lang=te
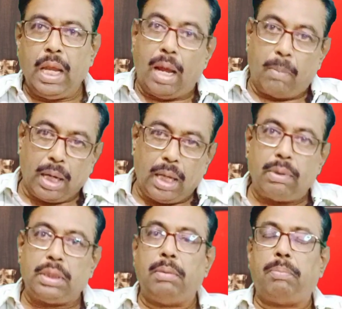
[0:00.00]

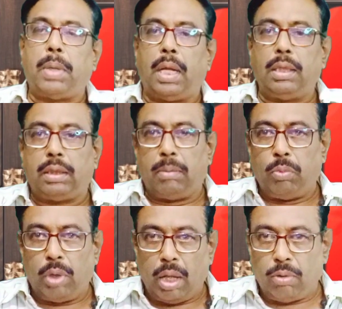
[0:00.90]
అమరావతి ప్రాంత
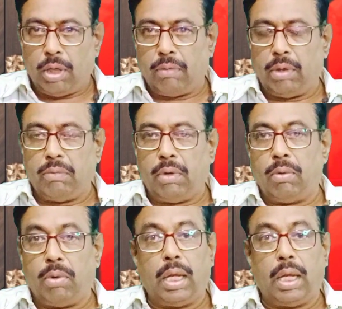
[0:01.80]
మూలాలు ఉన్నటువంటి వాళ్ళు కూడా